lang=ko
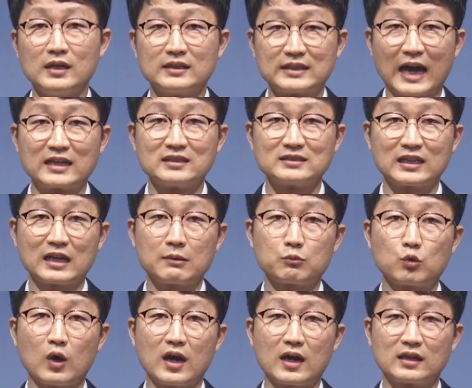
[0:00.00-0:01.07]
다른
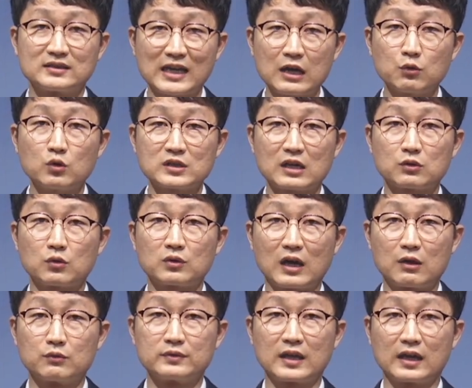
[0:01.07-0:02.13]
사람과 상호작용
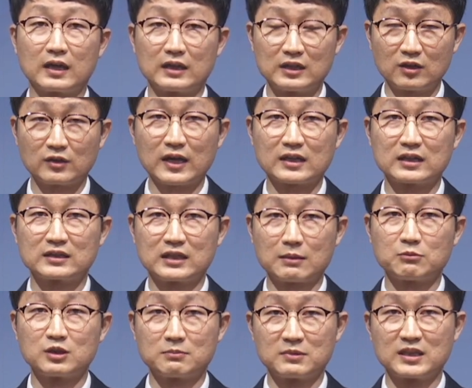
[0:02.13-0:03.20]
가운데 일어나기
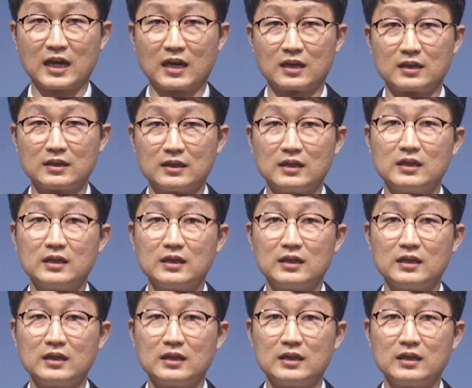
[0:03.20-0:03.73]
때문입니다.